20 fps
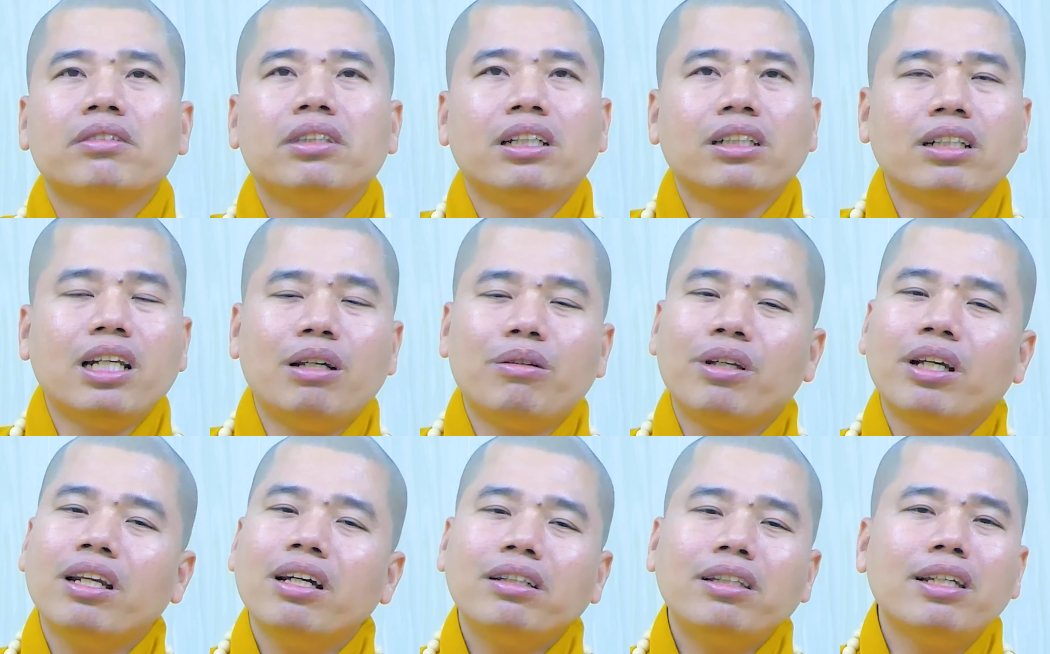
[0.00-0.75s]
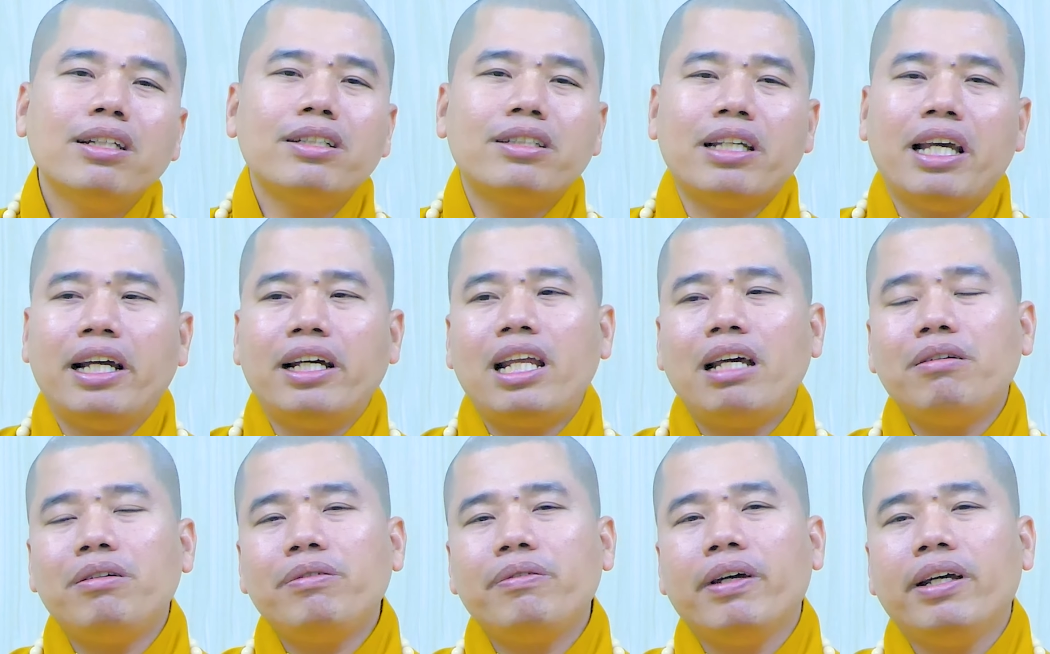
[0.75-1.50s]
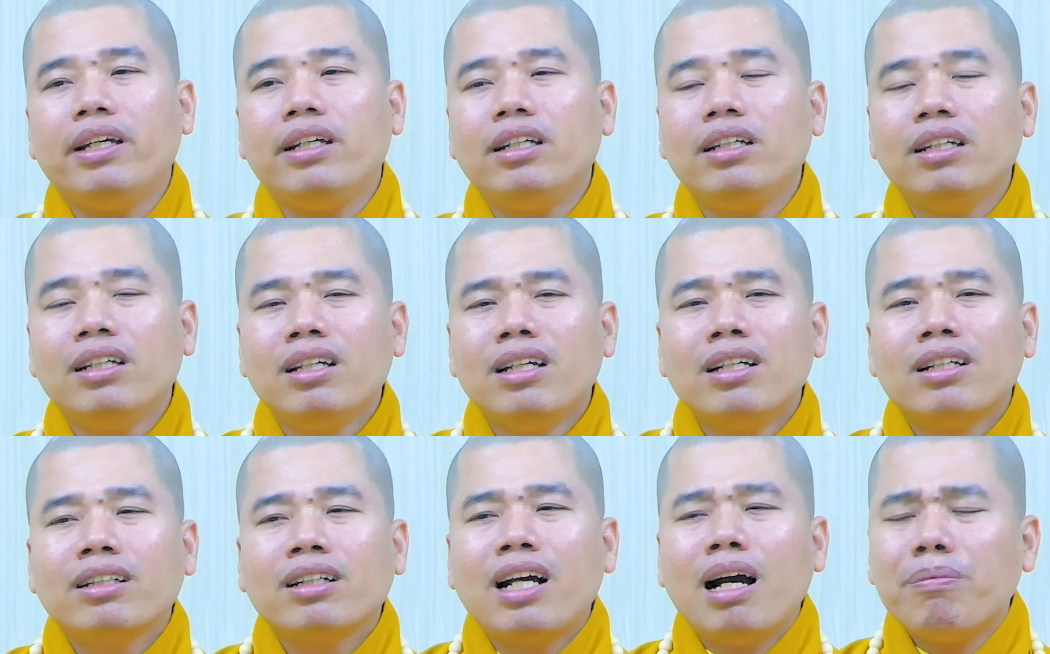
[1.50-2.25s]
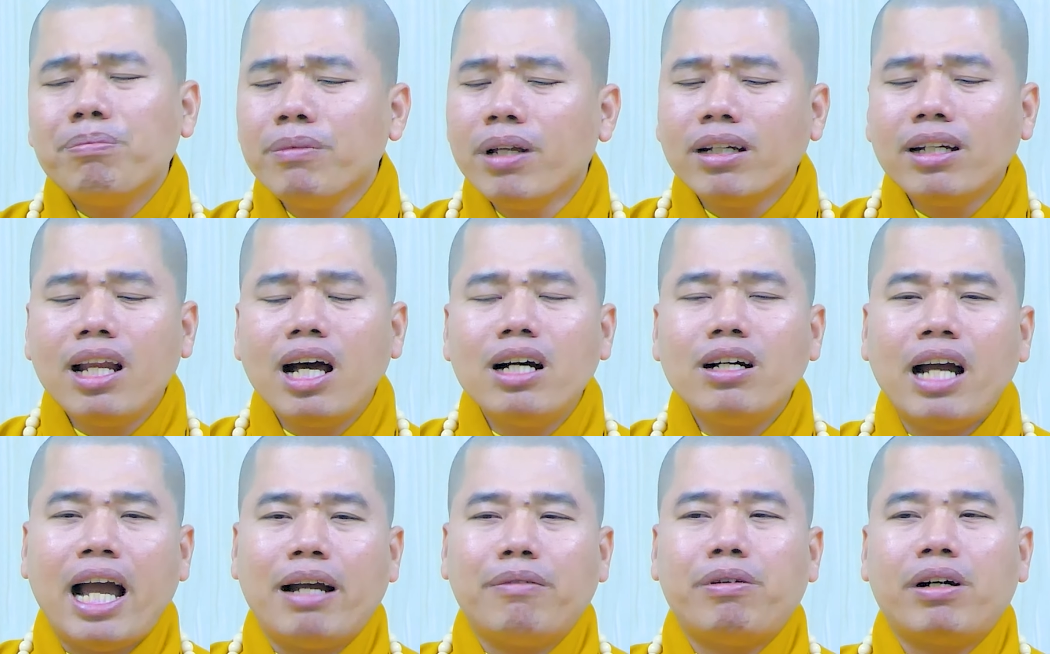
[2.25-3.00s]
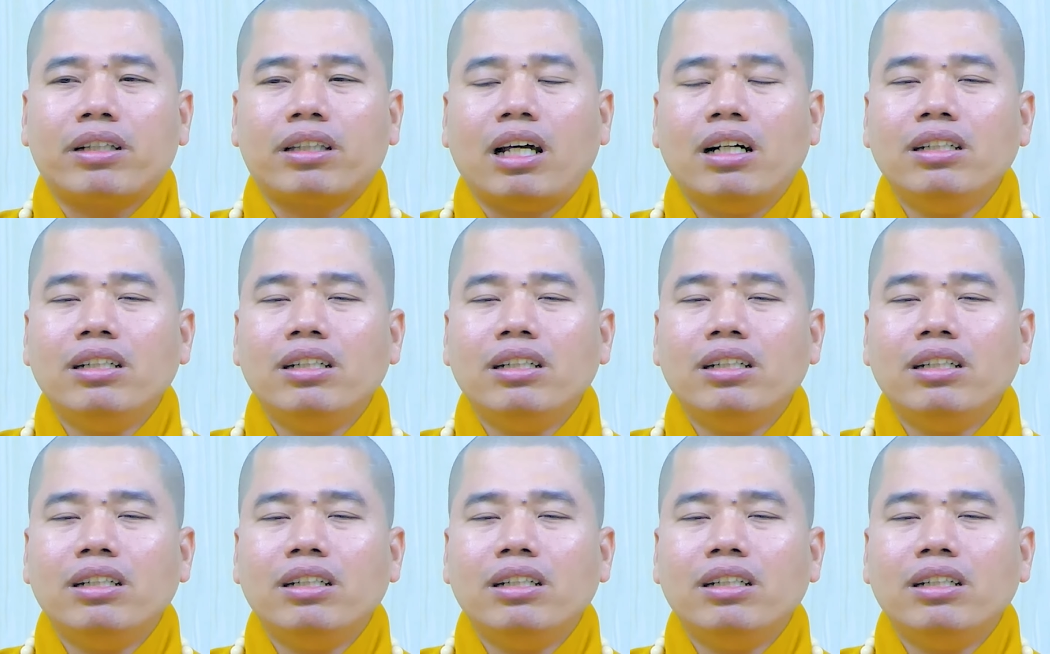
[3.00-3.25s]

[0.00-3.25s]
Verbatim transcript: những điều như đức chia sẻ đây quý vị khắp nơi nơi hàng phật